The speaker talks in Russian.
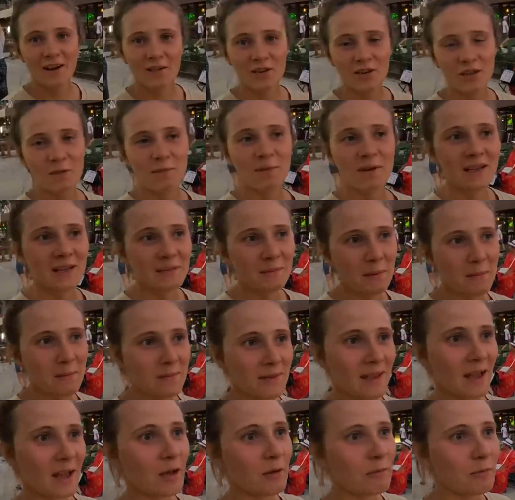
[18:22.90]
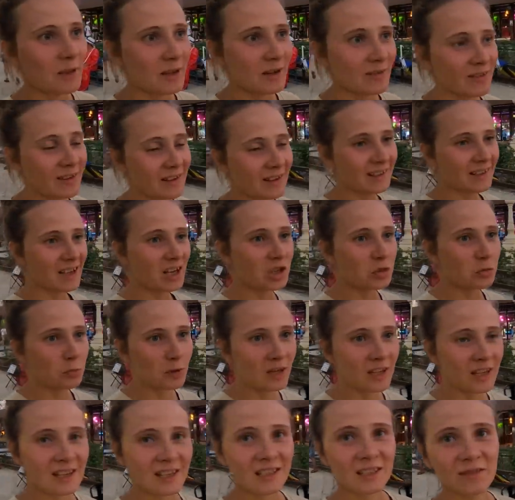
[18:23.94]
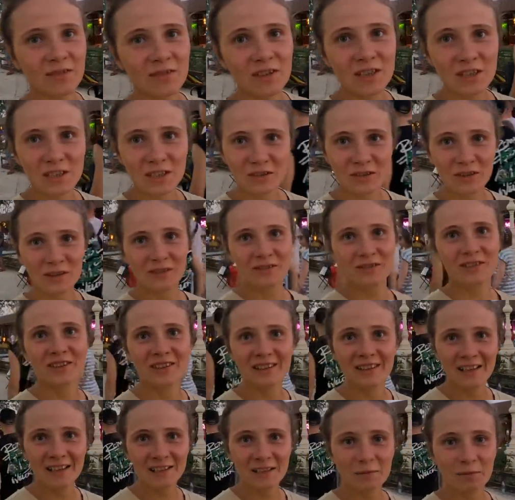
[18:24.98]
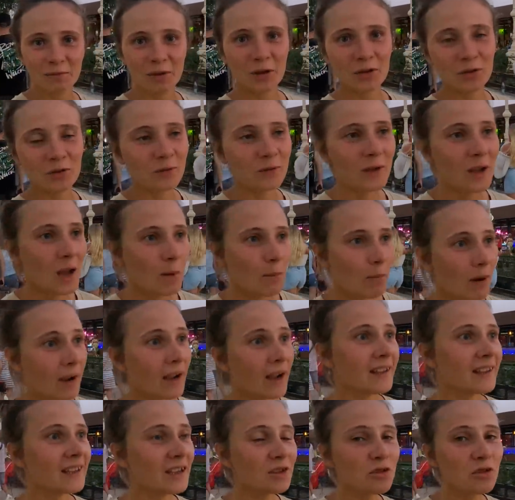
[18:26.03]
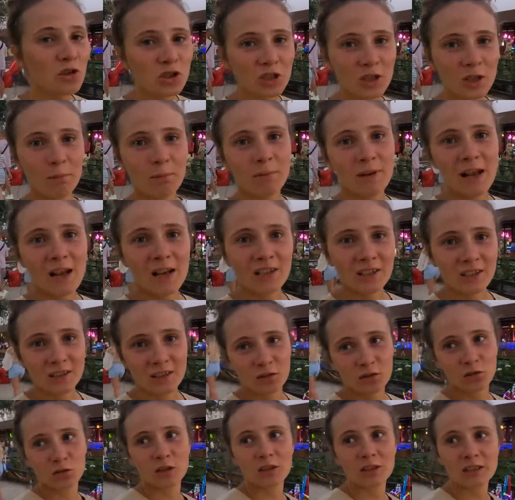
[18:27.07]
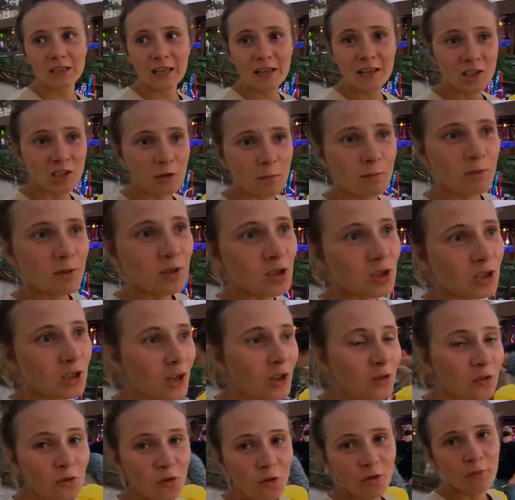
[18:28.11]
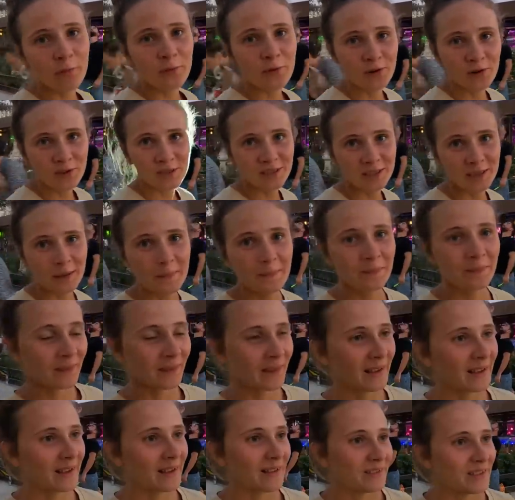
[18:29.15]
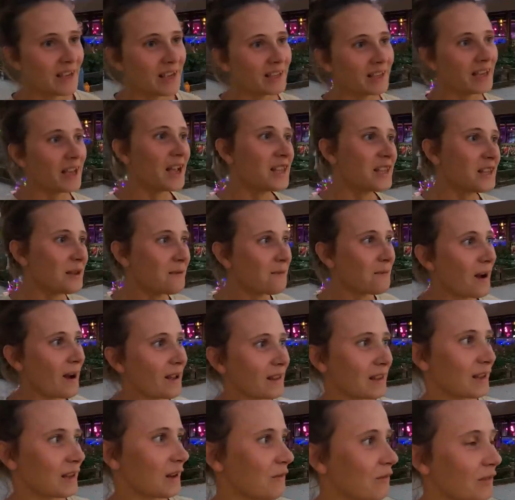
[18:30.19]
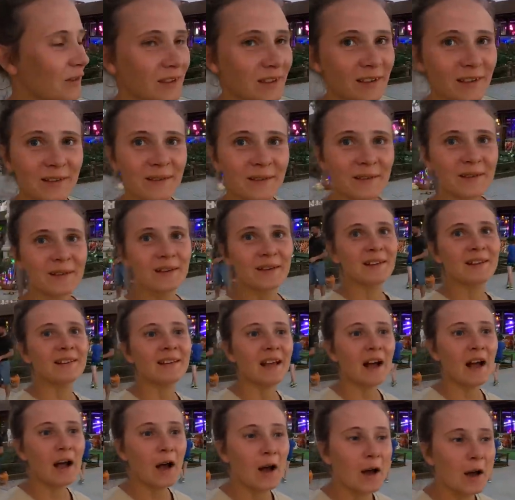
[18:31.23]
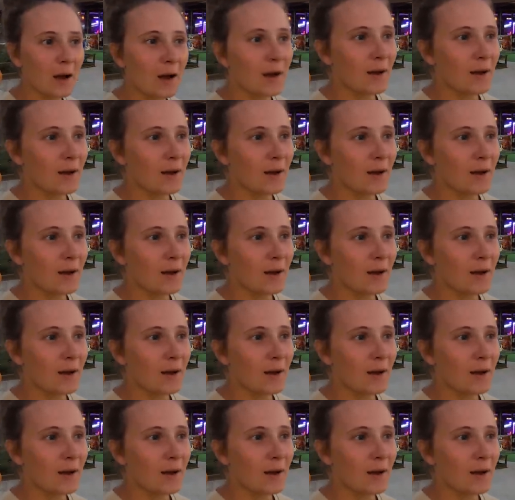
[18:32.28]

Я вот опять вспоминаю первый наш приезд в Витязево в девятнадцатом году. Пока дойдешь до пляжа, ты тут останешься без штанов просто. Всякие аниматоры. Главное, что трусы остались. Да